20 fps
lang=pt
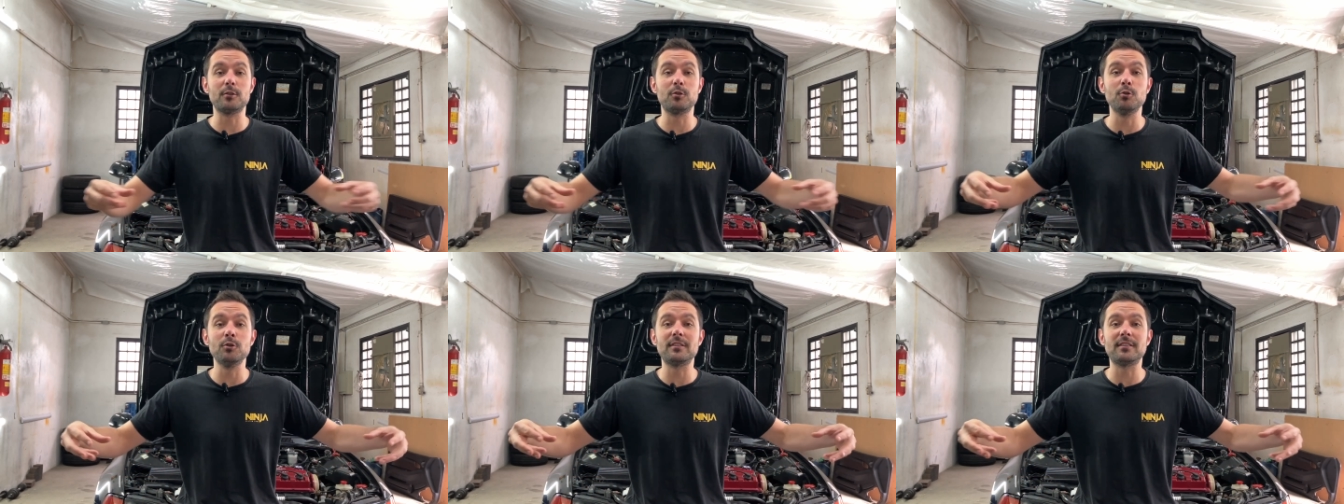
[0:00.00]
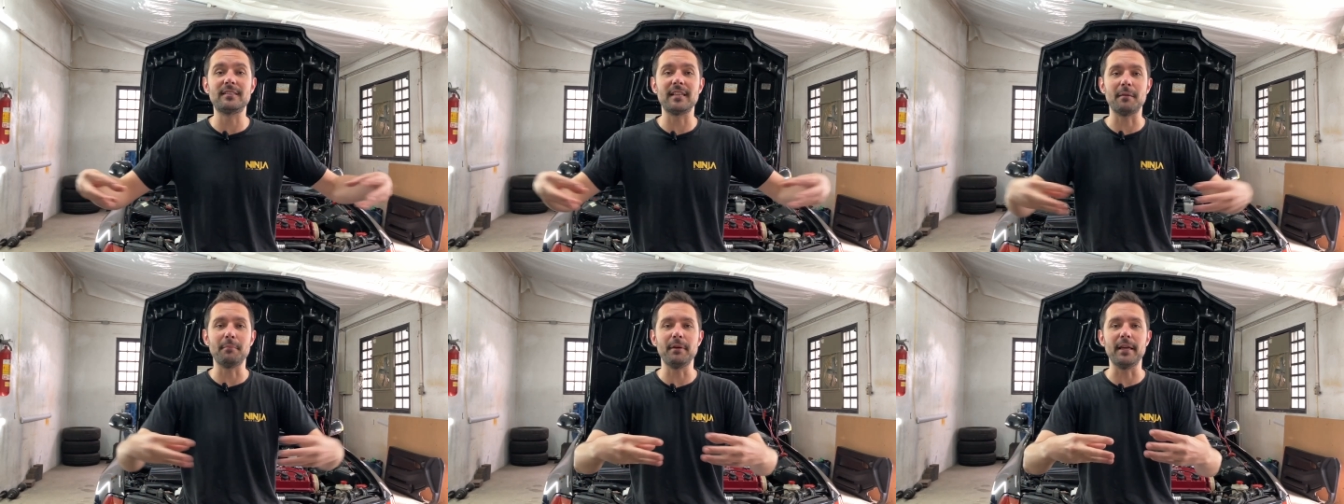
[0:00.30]
do
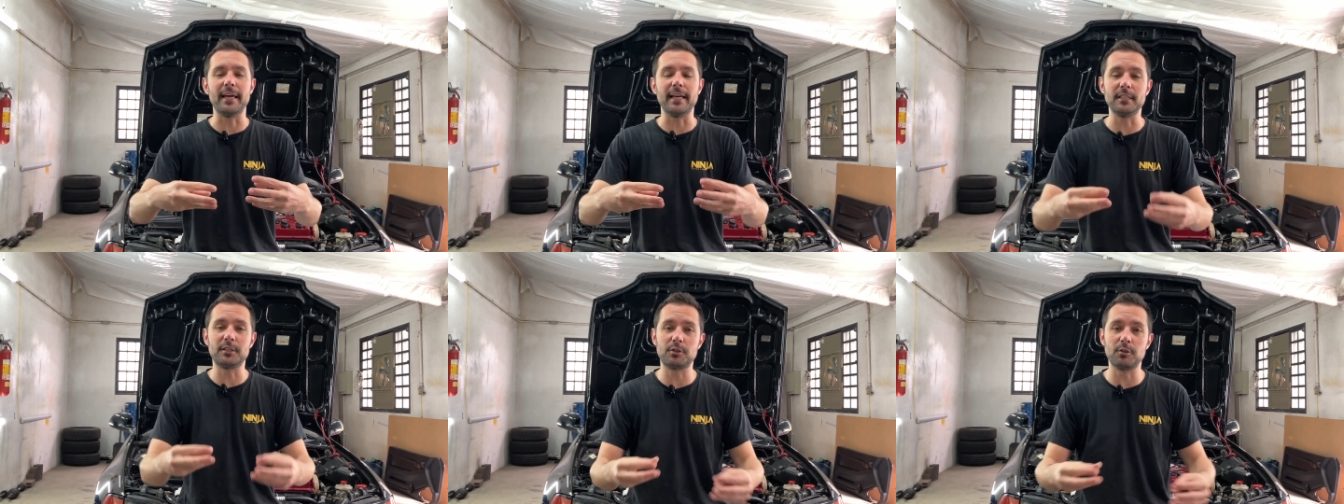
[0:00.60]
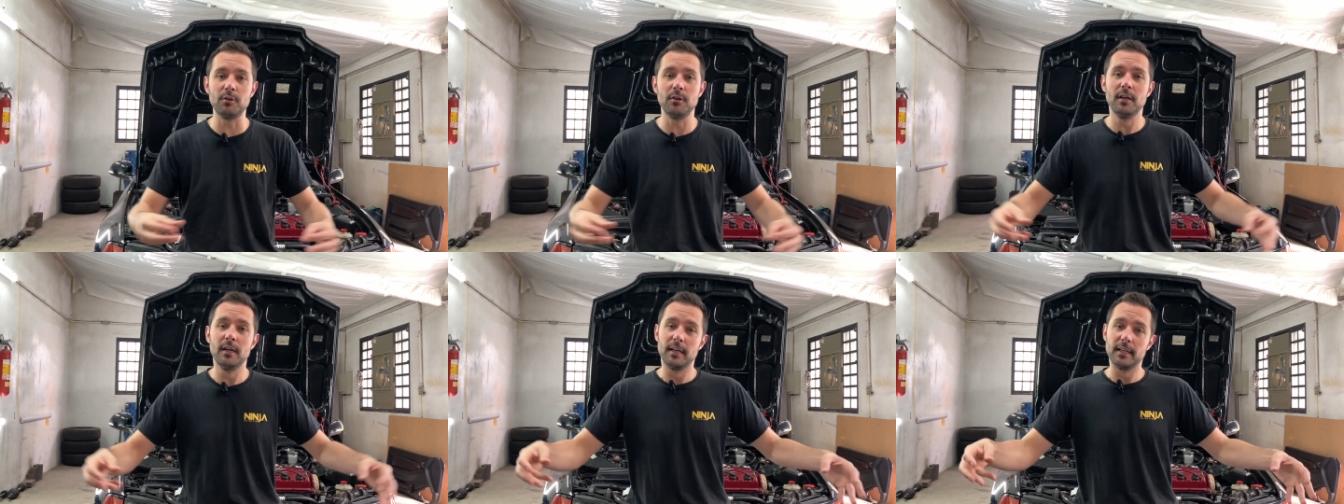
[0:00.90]

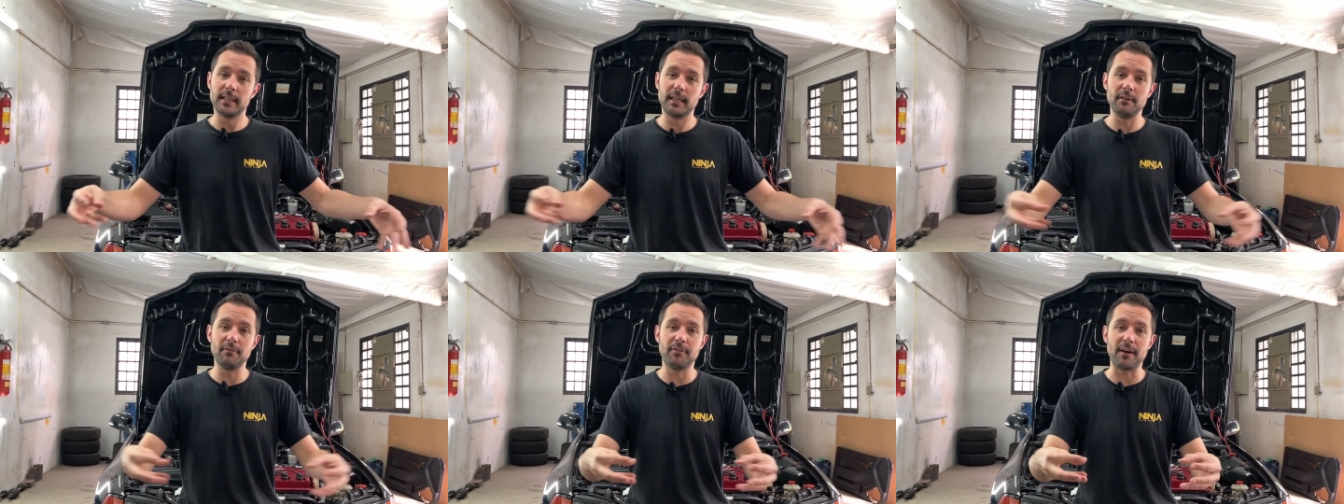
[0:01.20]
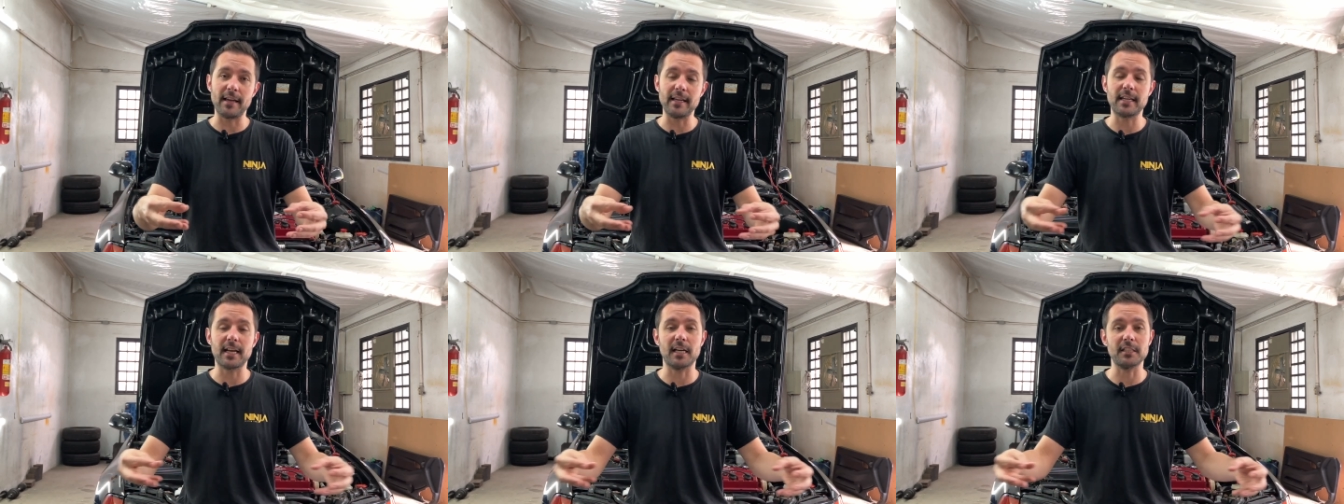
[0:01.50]
semi-eixo que
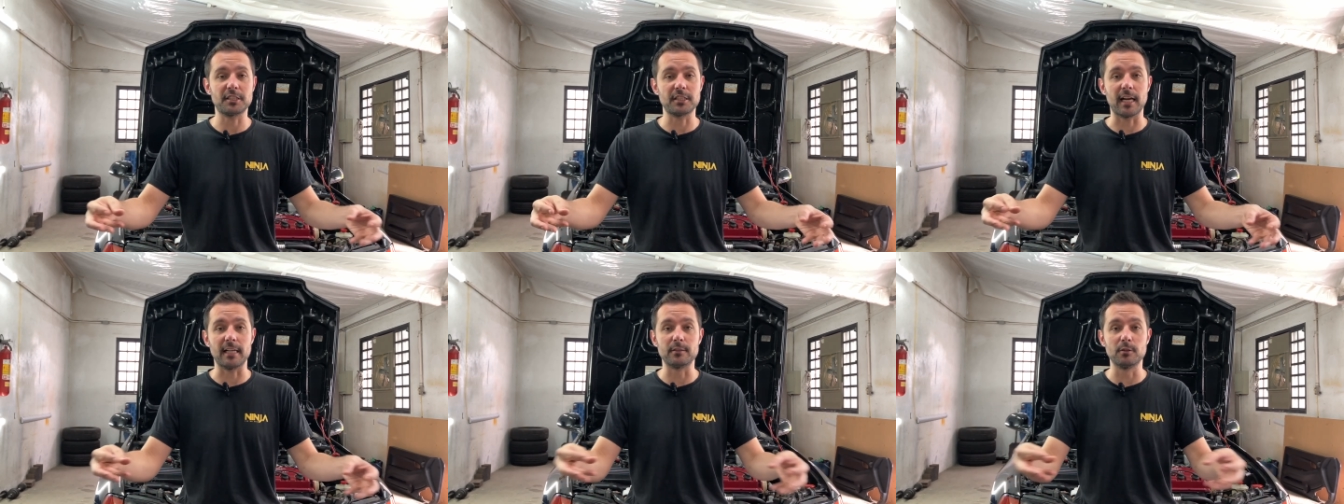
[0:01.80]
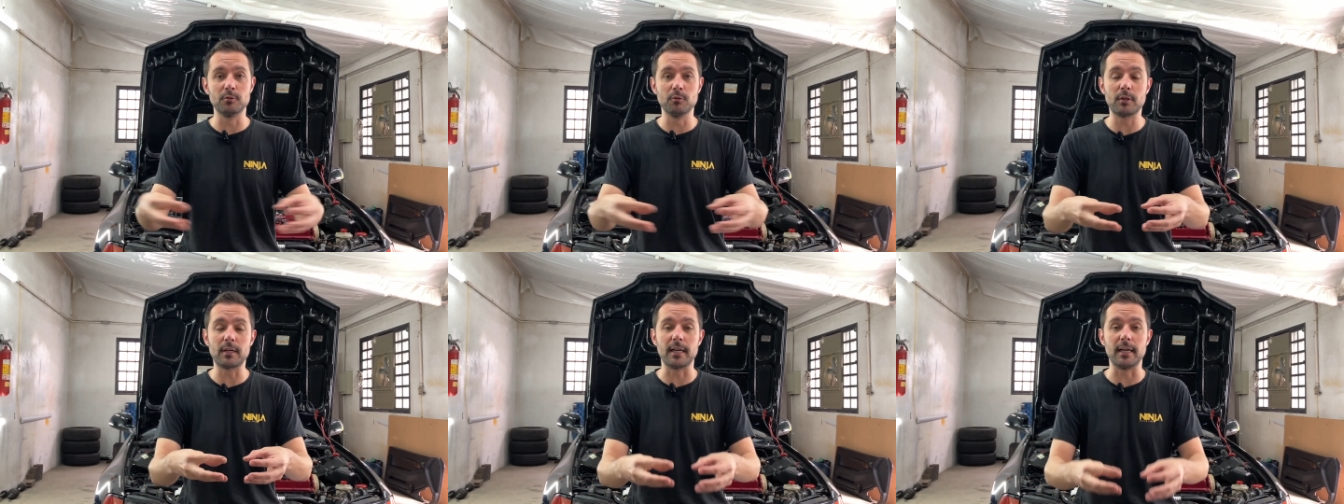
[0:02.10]
vai encaixado
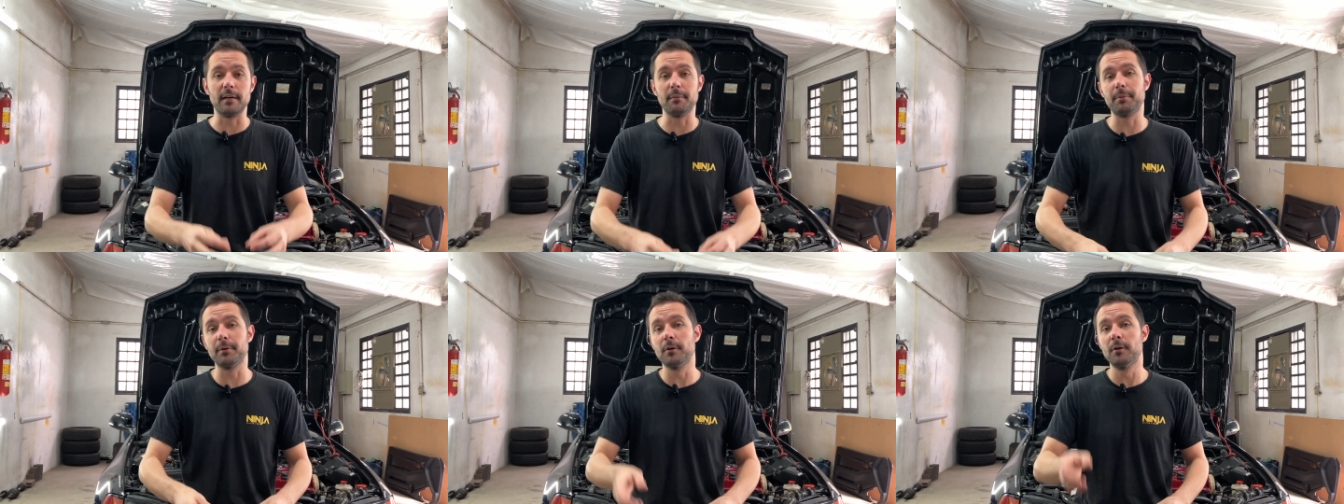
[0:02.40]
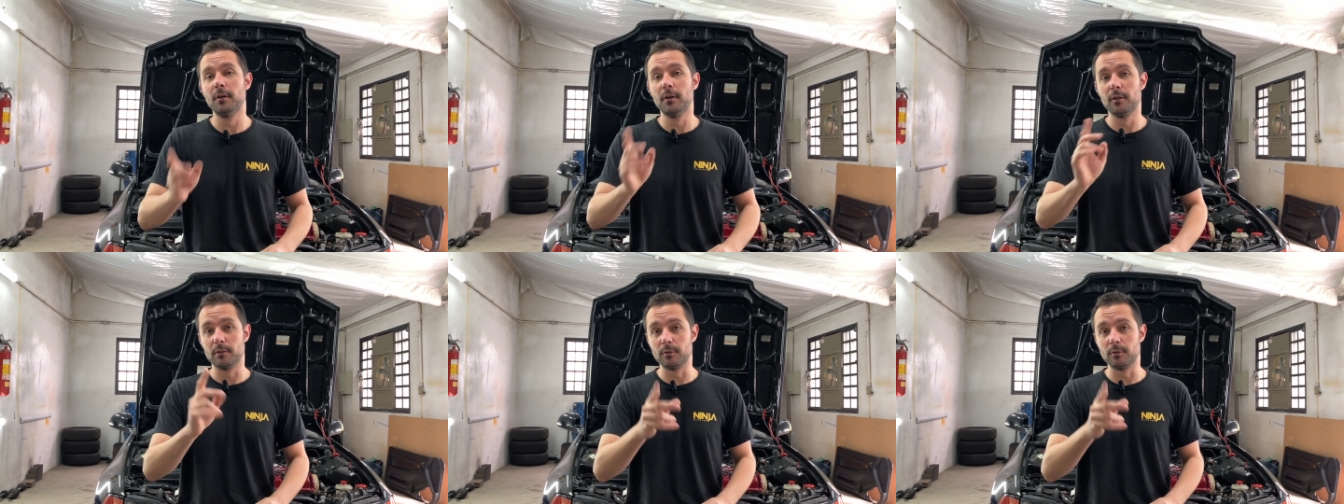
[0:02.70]
no câmbio